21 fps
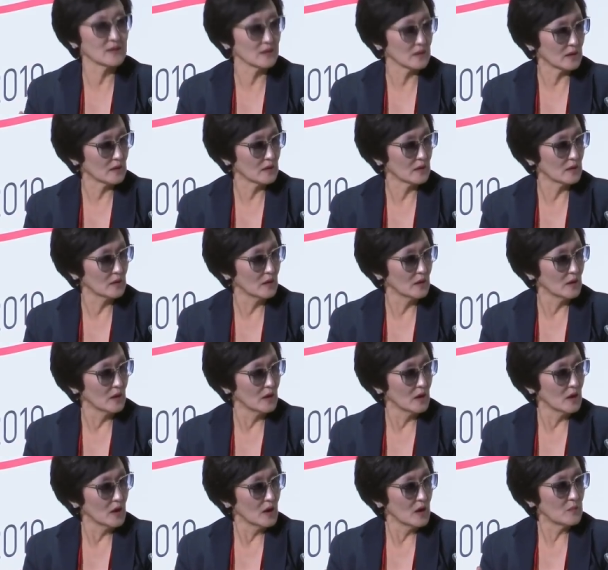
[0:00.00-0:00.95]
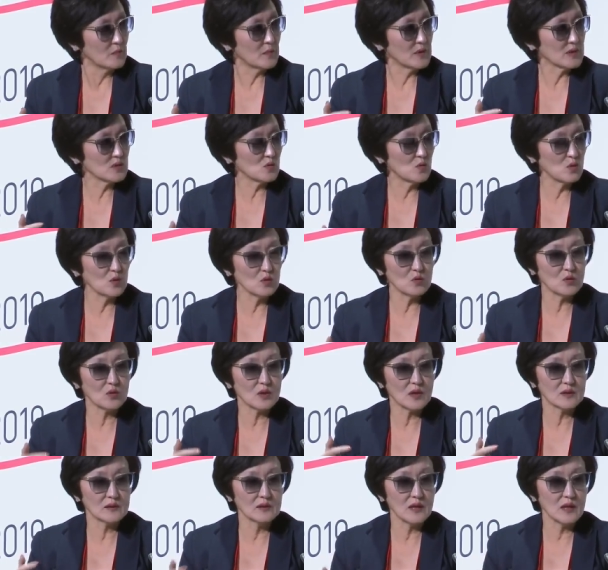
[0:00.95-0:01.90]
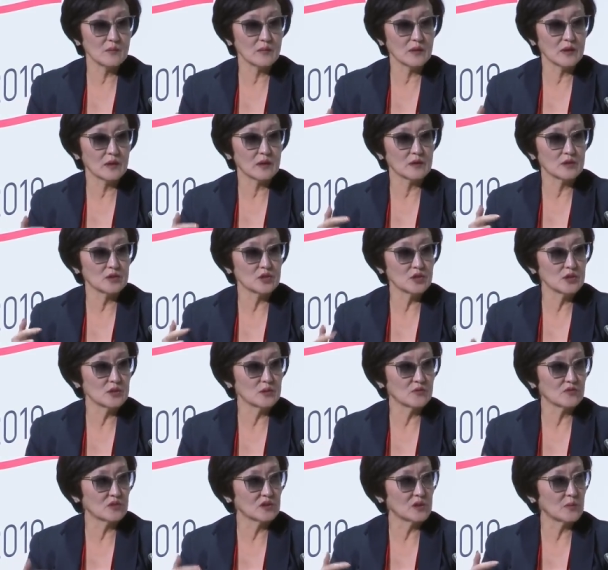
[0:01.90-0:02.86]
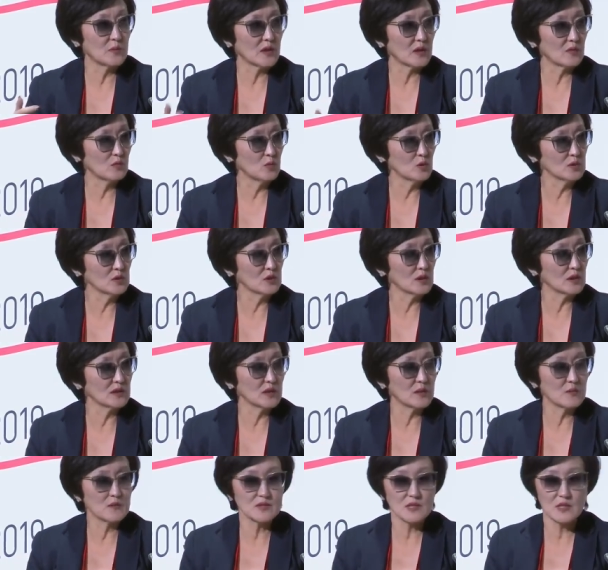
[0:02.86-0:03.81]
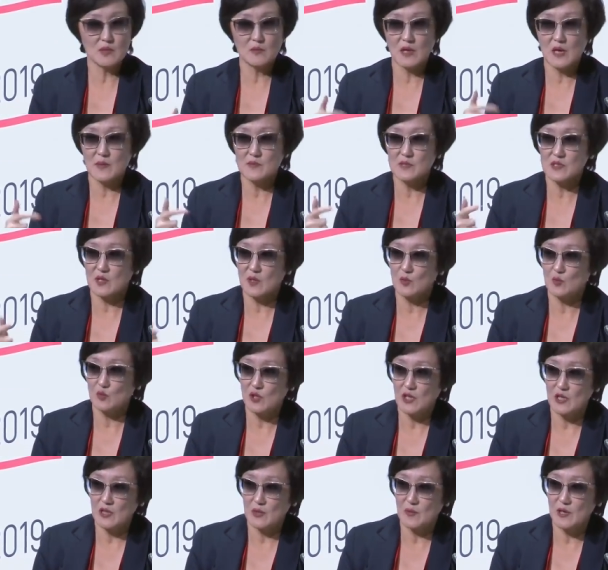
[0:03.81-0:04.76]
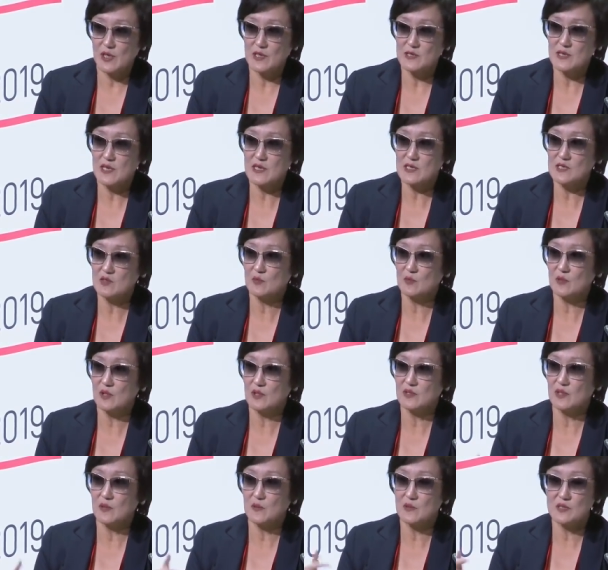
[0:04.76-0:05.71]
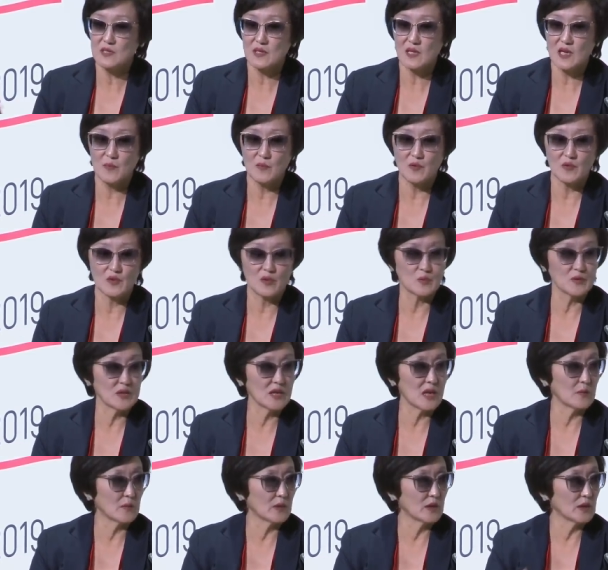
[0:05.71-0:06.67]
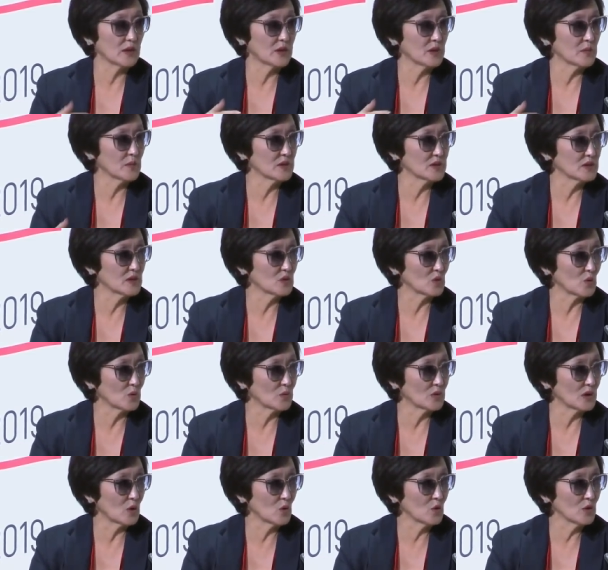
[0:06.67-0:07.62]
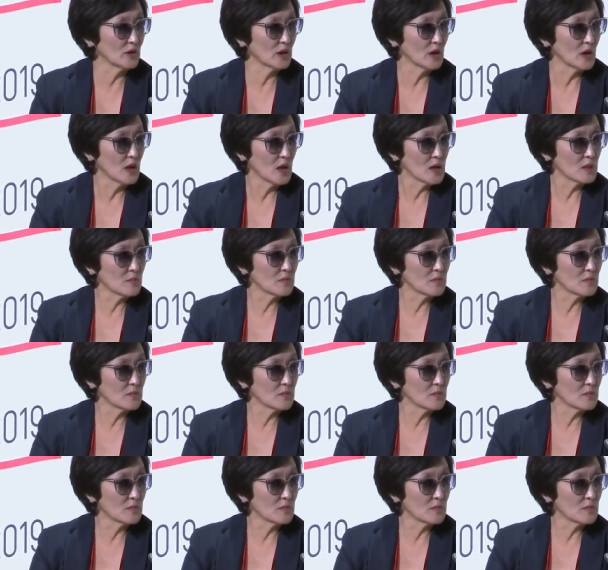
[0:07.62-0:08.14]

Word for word: сила. Поскольку, когда мы чиним водопровод, когда мы занимаемся коммунальным хозяйством, когда мы закапываем ямы или ремонтируем дороги,